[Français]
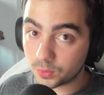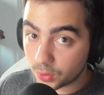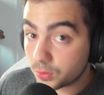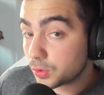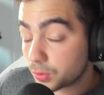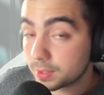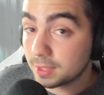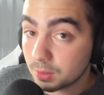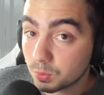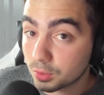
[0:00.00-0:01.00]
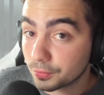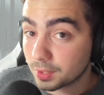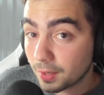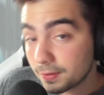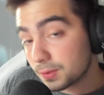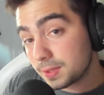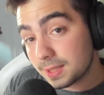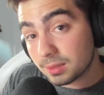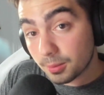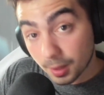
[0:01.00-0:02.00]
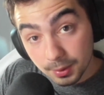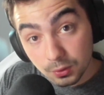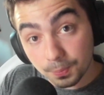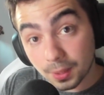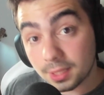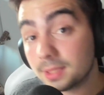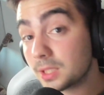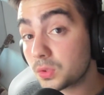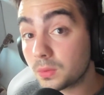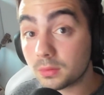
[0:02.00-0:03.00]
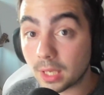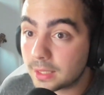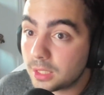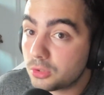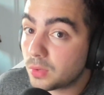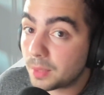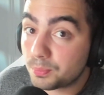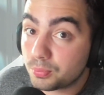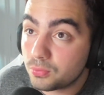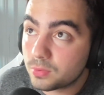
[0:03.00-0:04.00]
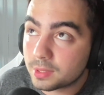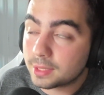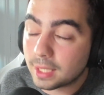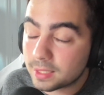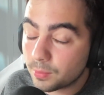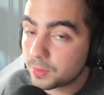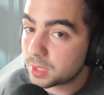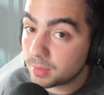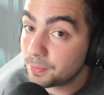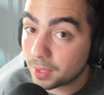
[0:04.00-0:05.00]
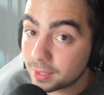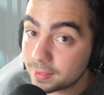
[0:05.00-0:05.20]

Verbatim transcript: Tout ce que je retiens de World of Warcraft, c'est aussi que ça m'a permis de parler avec des gens avec qui je n'aurais pu quasiment jamais parler